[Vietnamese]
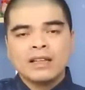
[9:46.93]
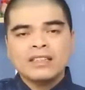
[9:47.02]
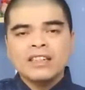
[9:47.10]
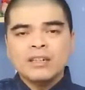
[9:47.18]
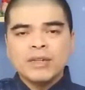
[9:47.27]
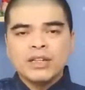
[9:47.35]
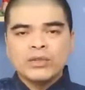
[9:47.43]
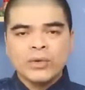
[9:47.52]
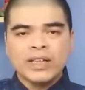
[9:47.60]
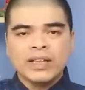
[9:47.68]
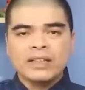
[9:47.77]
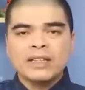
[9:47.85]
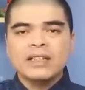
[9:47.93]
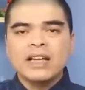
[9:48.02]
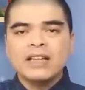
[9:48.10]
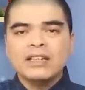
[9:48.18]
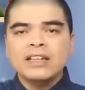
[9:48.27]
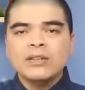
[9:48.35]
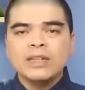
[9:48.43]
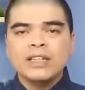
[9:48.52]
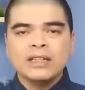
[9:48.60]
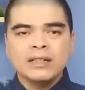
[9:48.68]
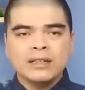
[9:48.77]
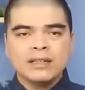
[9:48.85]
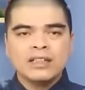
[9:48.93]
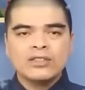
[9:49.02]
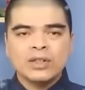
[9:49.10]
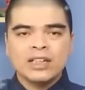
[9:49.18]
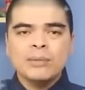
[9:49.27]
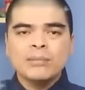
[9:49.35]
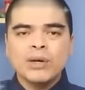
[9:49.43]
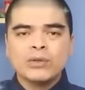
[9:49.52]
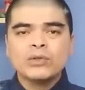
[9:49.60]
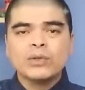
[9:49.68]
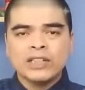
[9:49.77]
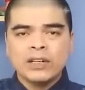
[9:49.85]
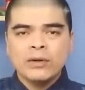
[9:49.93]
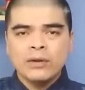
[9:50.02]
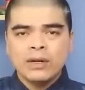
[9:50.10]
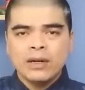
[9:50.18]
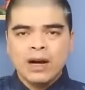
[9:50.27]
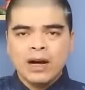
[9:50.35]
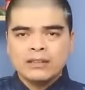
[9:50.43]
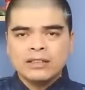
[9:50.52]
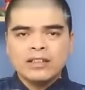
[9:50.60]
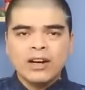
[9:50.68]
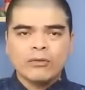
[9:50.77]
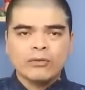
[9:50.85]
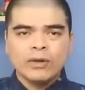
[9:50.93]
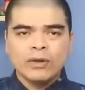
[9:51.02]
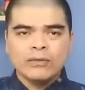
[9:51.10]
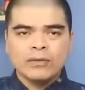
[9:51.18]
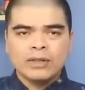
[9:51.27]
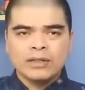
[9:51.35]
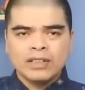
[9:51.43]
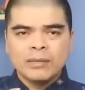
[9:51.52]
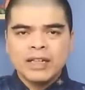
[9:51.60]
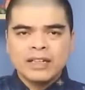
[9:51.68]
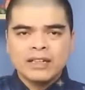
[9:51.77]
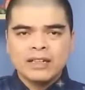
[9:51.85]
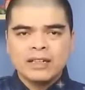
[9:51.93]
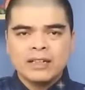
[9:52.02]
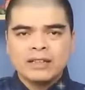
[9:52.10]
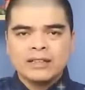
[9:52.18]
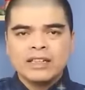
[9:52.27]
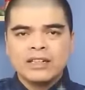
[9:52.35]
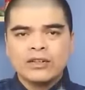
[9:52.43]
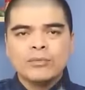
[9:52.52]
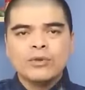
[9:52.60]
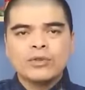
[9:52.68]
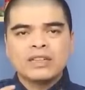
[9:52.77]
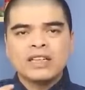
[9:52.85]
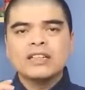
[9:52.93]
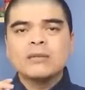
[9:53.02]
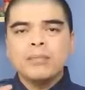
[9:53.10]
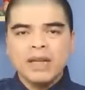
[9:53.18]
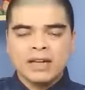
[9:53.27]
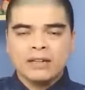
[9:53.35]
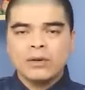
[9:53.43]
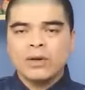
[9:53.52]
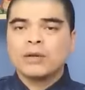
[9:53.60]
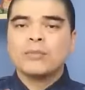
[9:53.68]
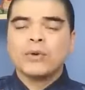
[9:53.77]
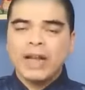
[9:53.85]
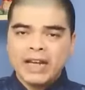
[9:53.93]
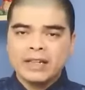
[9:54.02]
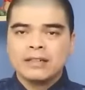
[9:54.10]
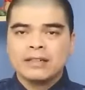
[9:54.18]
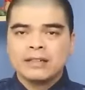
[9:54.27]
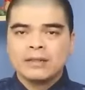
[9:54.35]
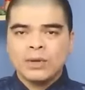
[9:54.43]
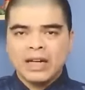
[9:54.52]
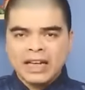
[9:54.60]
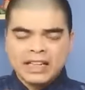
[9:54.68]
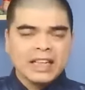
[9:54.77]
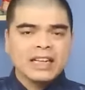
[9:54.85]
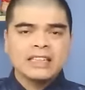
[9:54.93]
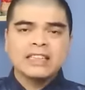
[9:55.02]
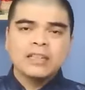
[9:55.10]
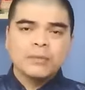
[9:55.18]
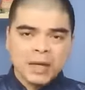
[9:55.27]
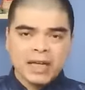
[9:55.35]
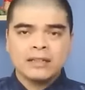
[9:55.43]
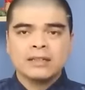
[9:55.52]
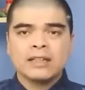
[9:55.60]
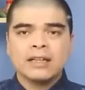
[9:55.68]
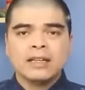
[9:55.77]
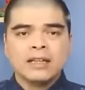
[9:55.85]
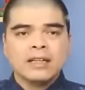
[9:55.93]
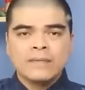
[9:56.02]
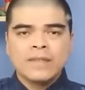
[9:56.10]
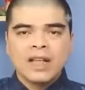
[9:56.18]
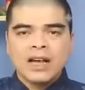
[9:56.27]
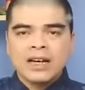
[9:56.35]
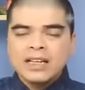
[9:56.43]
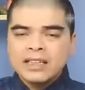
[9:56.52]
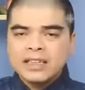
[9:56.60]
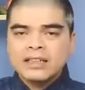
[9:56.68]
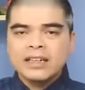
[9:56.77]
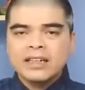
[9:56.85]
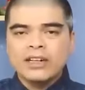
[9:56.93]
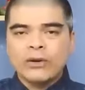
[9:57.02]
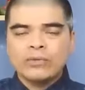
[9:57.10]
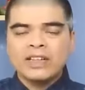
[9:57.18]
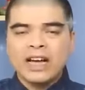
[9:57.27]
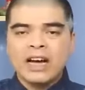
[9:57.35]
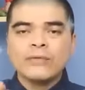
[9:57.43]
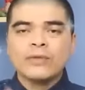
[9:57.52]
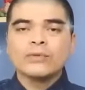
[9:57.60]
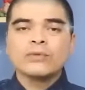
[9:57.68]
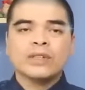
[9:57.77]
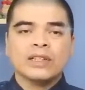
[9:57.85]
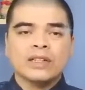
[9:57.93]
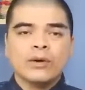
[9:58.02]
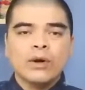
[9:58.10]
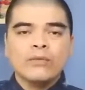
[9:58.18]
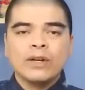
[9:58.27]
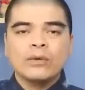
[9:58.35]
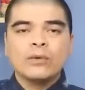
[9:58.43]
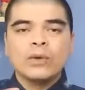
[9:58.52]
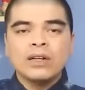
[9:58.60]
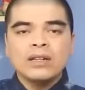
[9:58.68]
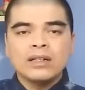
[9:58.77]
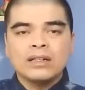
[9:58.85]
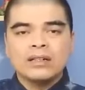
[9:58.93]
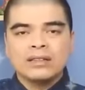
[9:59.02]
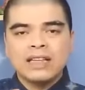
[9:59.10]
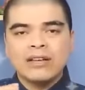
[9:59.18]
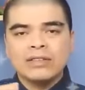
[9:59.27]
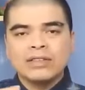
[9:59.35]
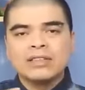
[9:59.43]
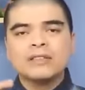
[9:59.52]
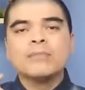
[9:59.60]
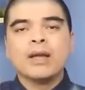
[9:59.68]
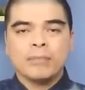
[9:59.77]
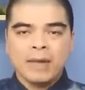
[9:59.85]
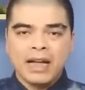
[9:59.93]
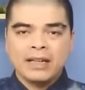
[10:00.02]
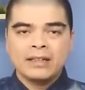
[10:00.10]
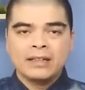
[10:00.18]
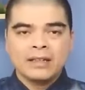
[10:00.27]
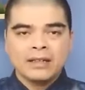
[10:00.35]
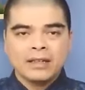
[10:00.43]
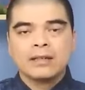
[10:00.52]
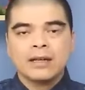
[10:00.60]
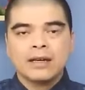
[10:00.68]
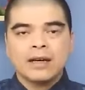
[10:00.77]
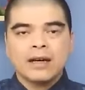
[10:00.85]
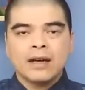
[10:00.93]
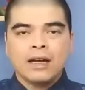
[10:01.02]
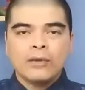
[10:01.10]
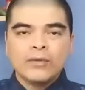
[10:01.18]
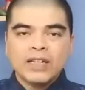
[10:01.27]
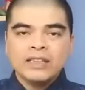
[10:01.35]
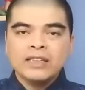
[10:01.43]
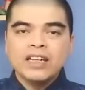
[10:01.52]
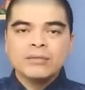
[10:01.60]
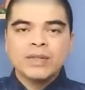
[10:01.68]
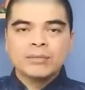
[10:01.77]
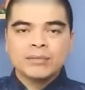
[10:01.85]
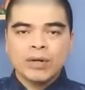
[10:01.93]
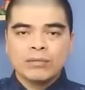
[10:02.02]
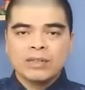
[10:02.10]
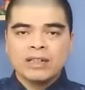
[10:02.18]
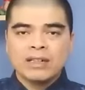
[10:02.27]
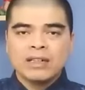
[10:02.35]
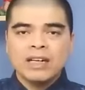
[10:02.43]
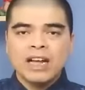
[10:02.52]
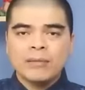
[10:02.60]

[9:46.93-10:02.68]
những người mệnh thủy thì nên lưu ý lựa chọn gam màu chủ yếu ở trước cổng ờ, nhà mình ấy thì nó có màu xanh nước biển hoặc là màu đen hoặc là ánh đen ánh xanh nước biển à, khi thiết kế cổng nhà hợp phong thủy hoa văn uốn lượn tạo ra sự mềm mại à, với những người mệnh mộc nên